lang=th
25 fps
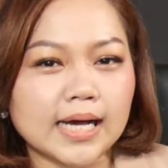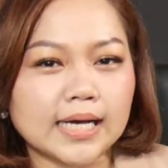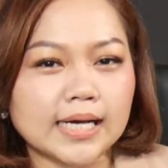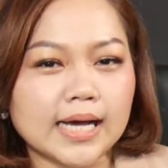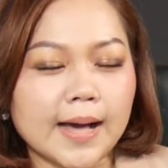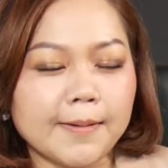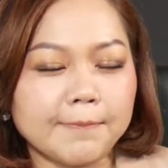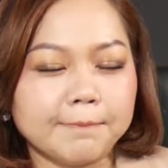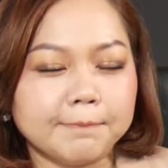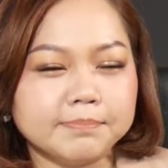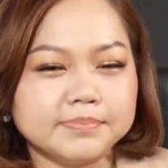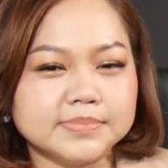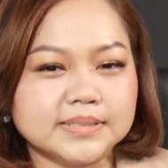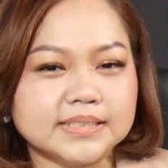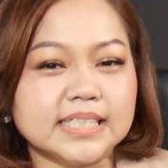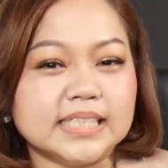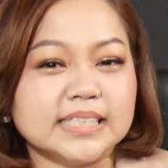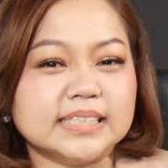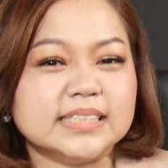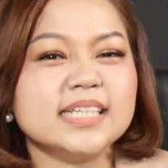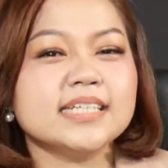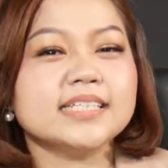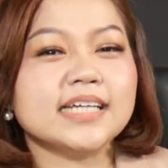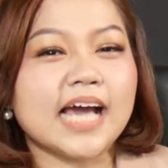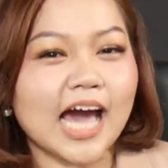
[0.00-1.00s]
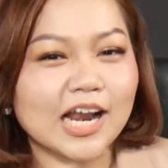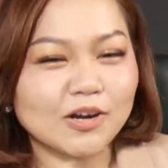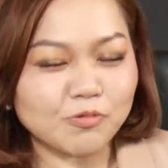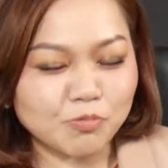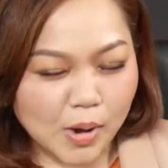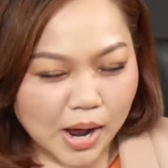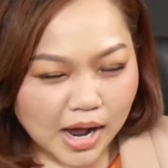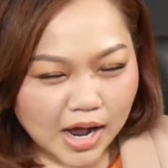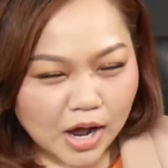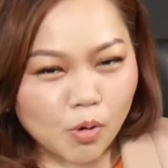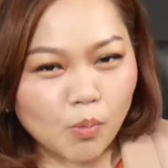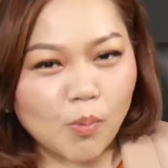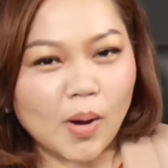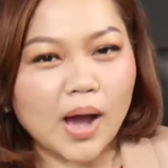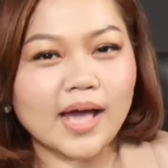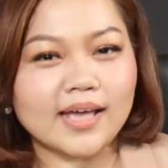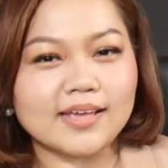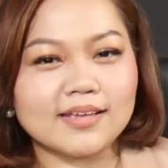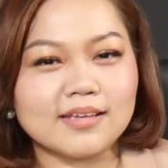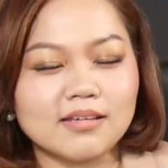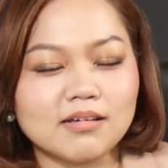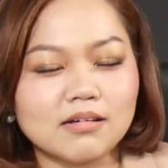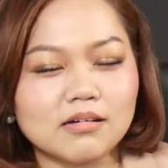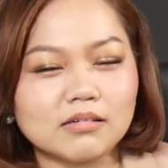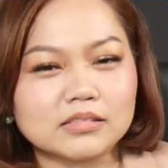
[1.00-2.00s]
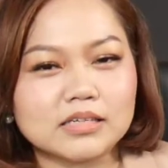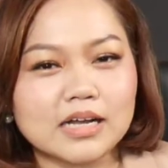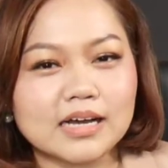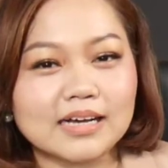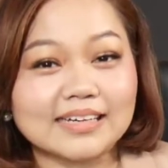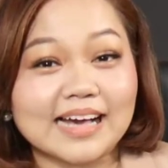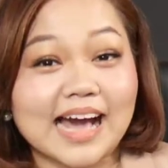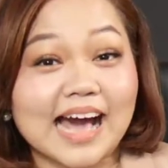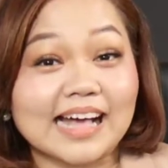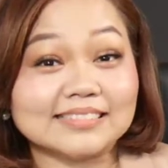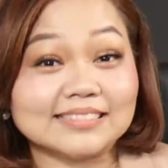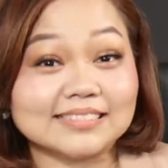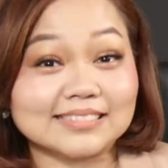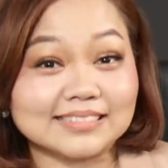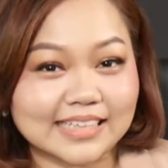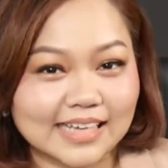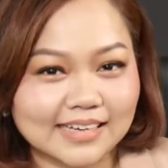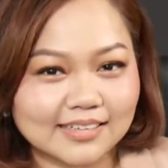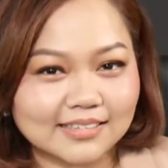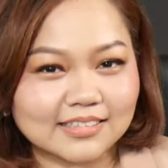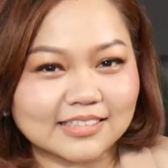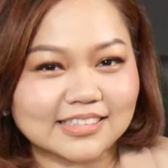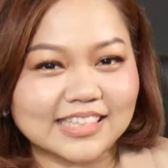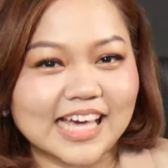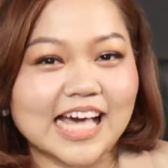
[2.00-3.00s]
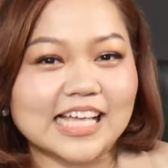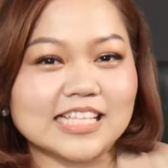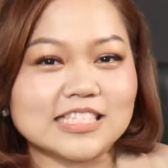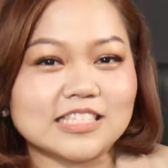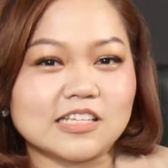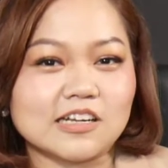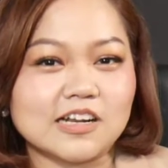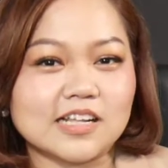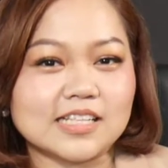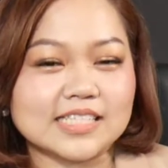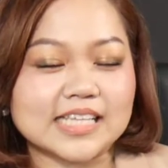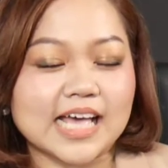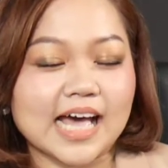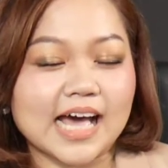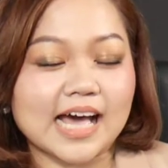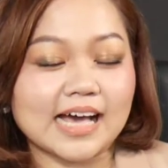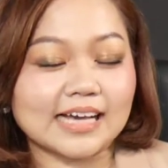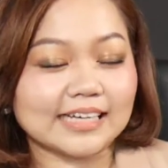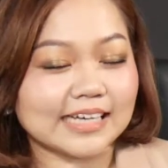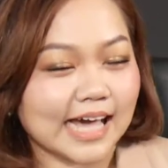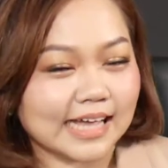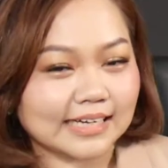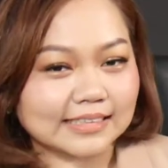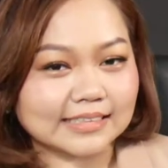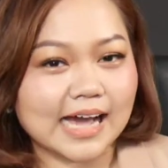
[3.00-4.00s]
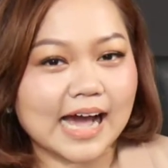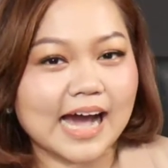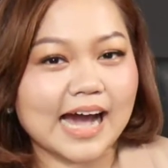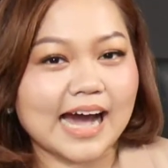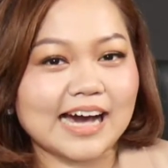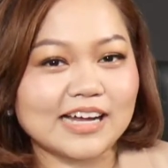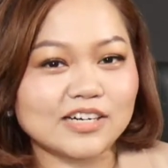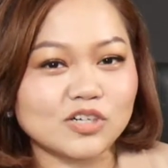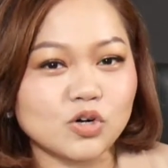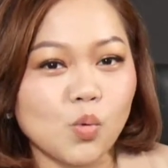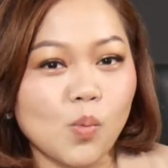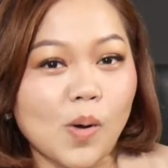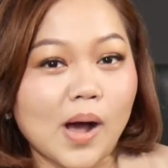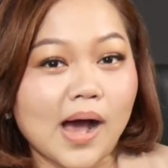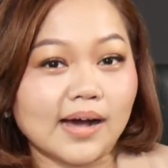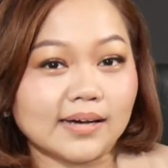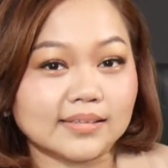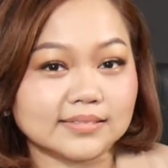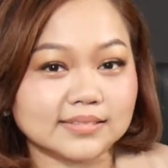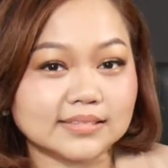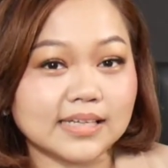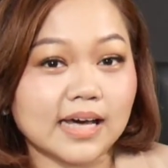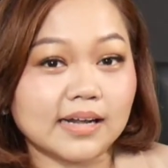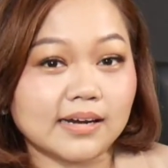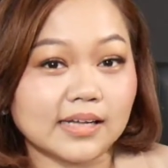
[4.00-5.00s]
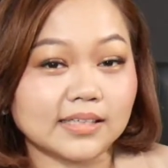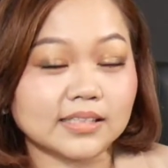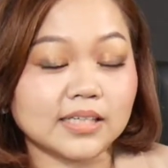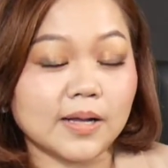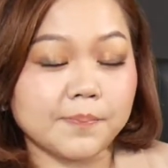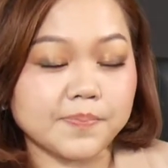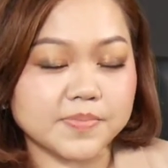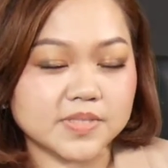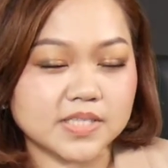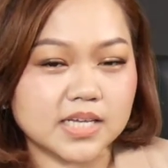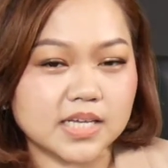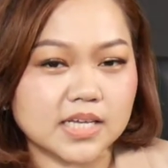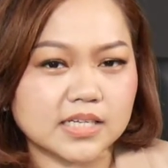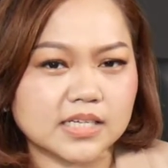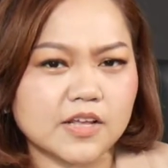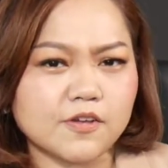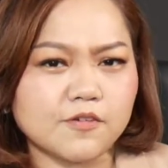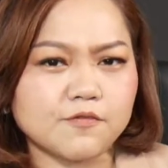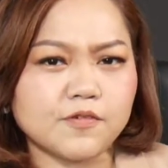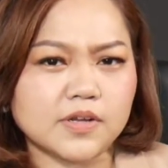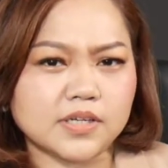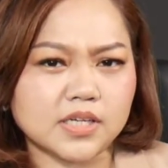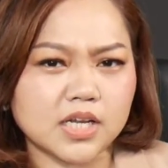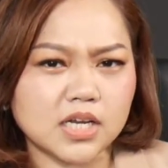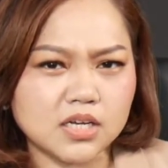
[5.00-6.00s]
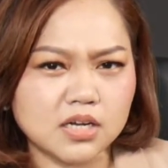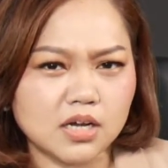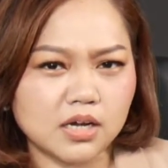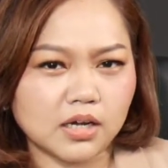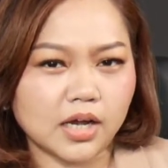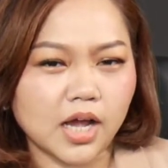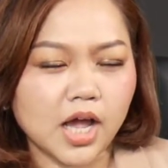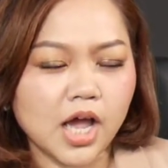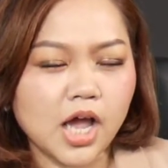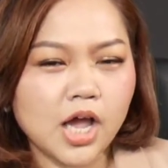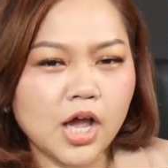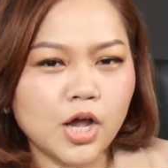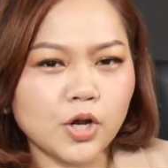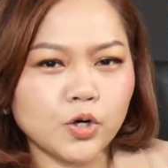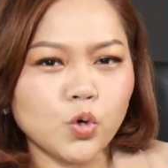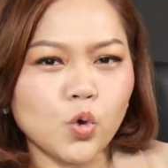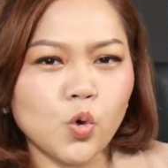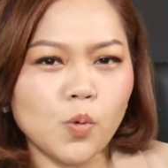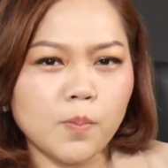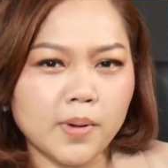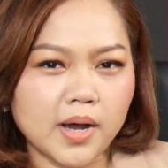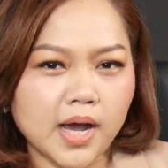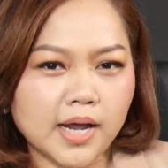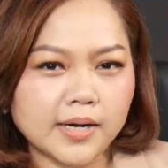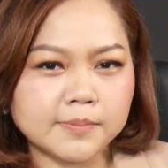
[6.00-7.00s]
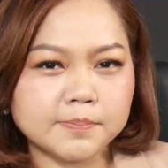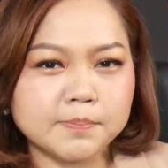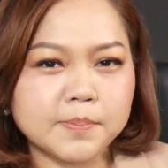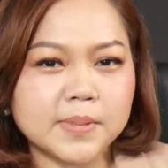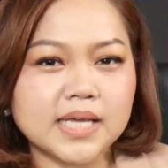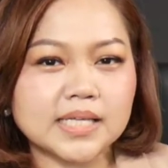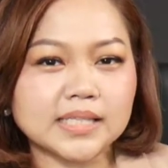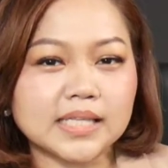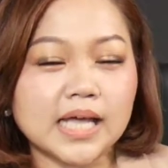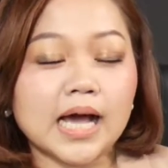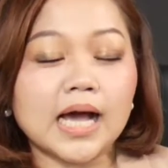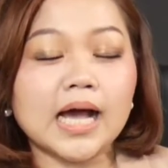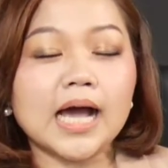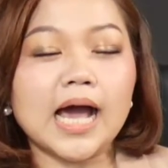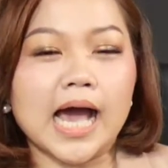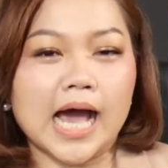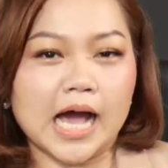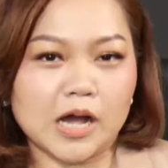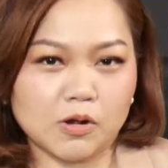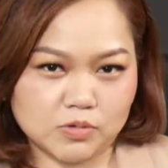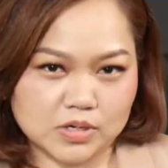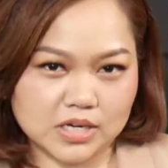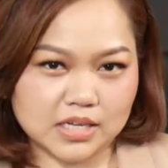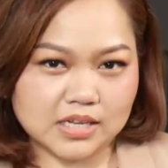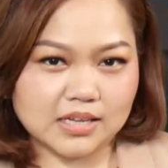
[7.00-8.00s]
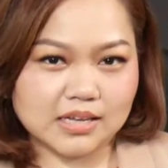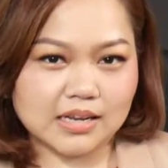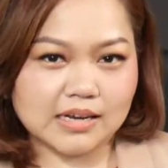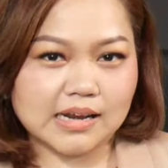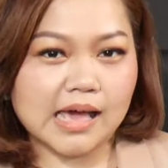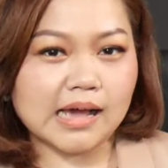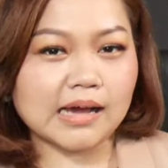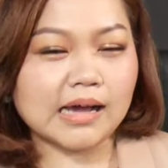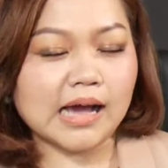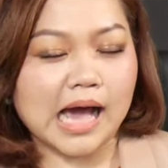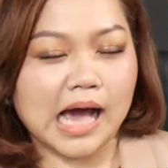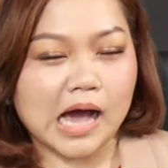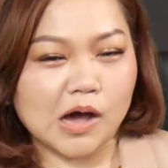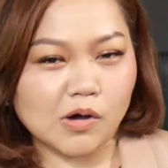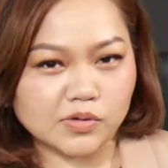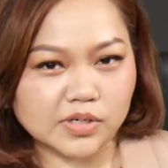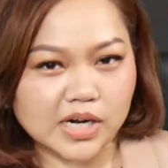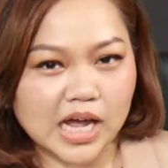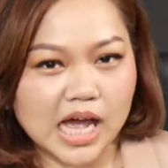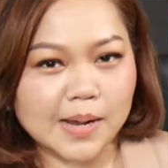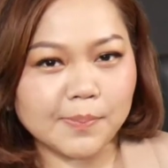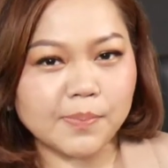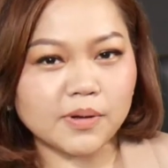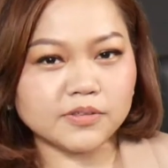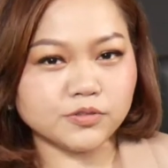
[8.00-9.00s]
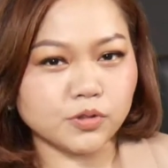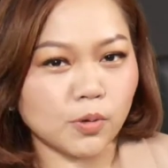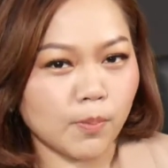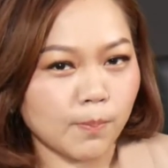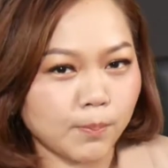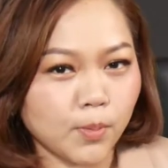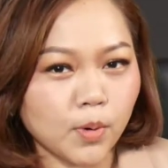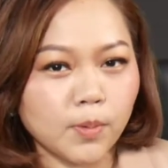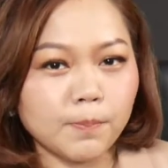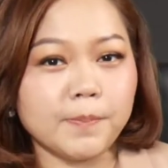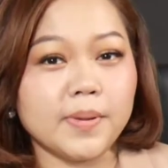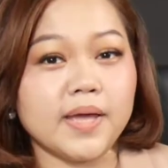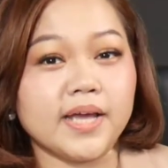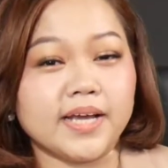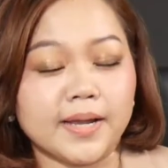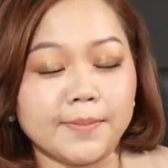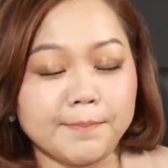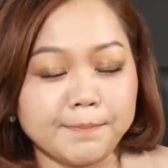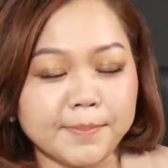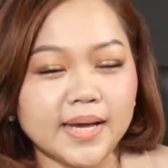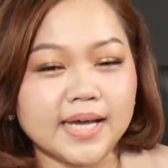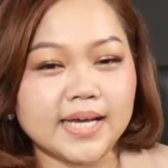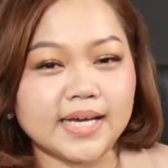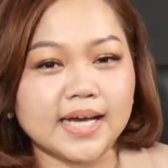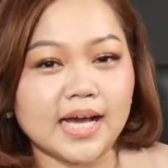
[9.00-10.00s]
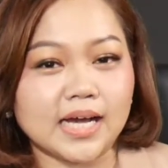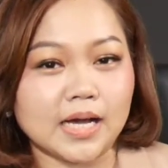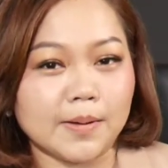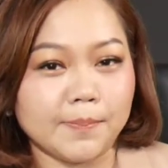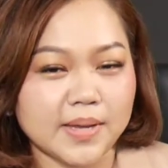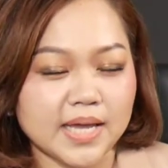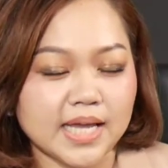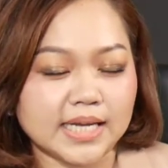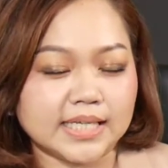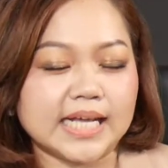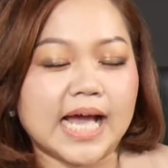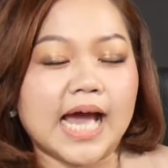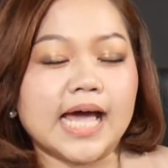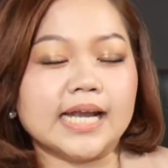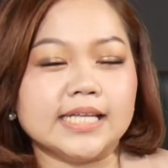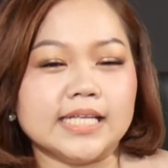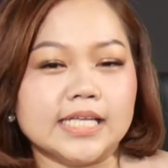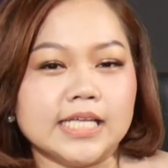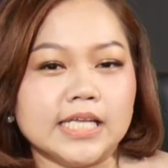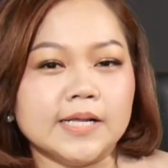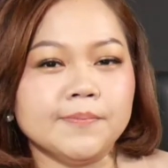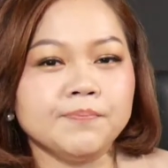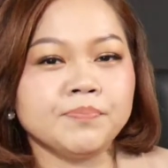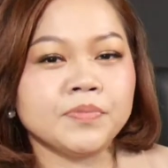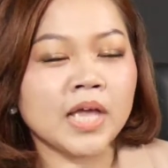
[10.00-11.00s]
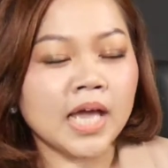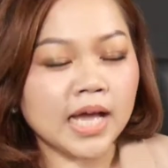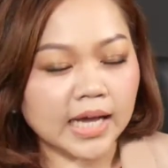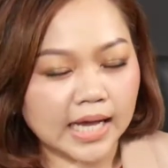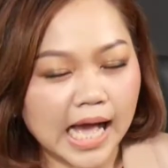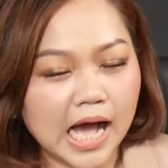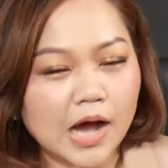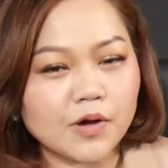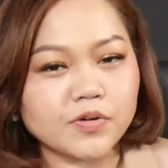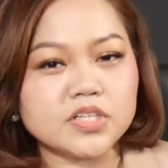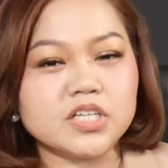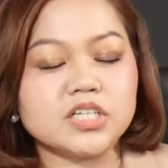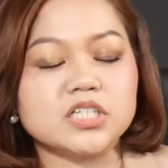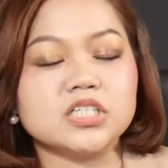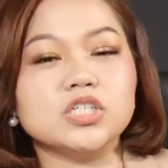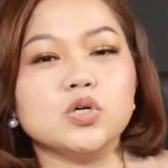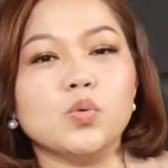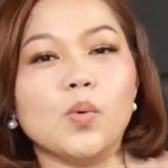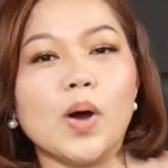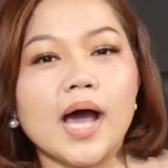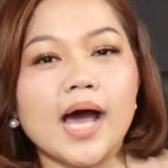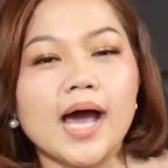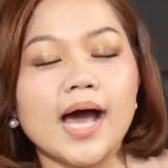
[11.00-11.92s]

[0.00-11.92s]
กับสิ่งที่คาดหวังเอาไว้เรื่องการเซ็นการเจรจาการค้าระหว่างสหรัฐกับจีนในเฟสที่1 ดูเหมือนมีทั้งข่าวดีและข่าวร้ายผสมปนเปกันไปค่ะกับเหตุการณ์นี้ข่าวดีีคือว่า